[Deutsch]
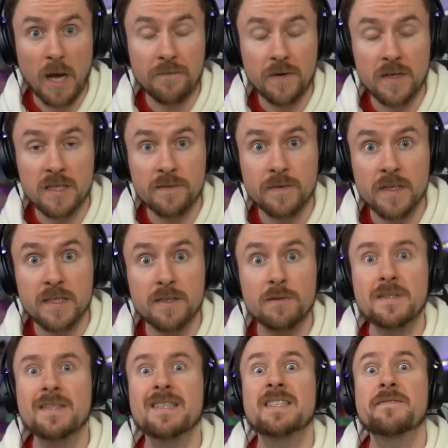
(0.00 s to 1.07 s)
Anfang des
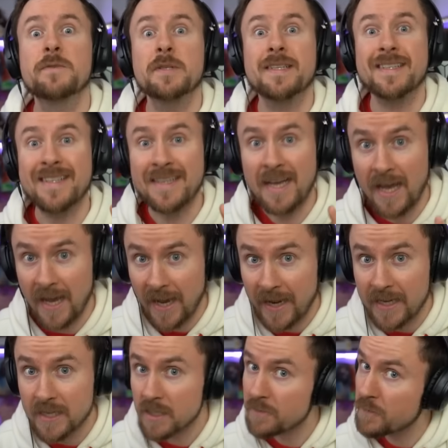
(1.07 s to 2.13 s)
Videos, es wird
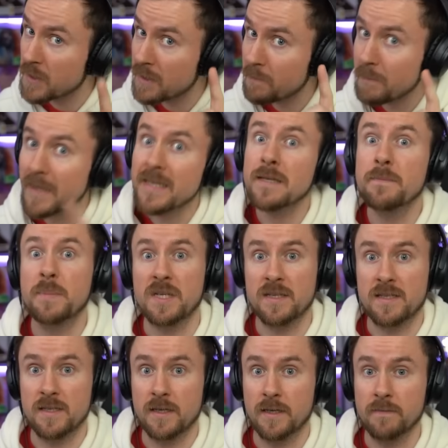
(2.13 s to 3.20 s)
keine für den
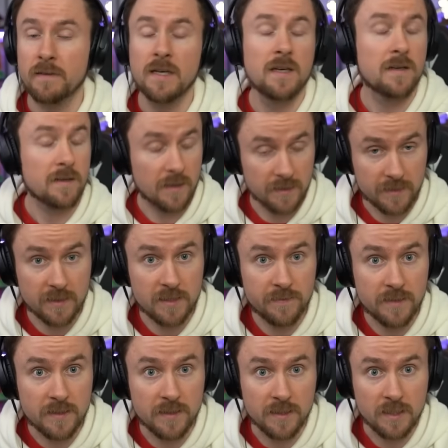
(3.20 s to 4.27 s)
Minion-Prinz sein. Ganz, ganz
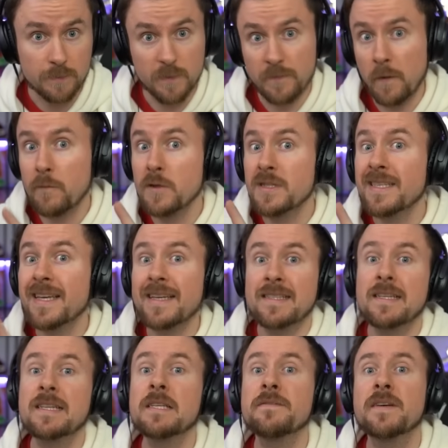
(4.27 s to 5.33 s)
wichtig. Bevor wir uns die
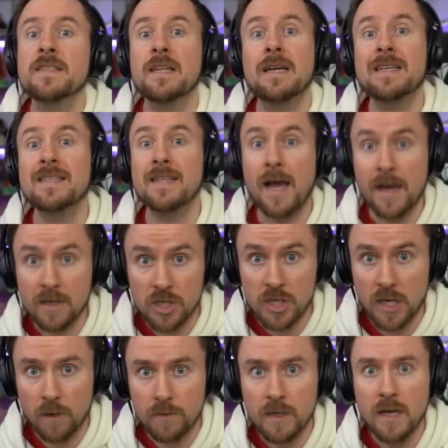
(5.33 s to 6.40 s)
restlichen Events allerdings
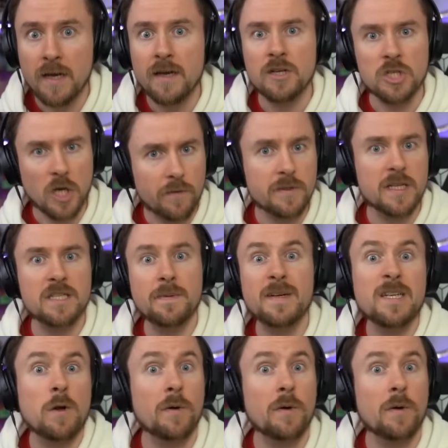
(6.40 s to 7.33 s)
anschauen, schauen wir uns erstmal die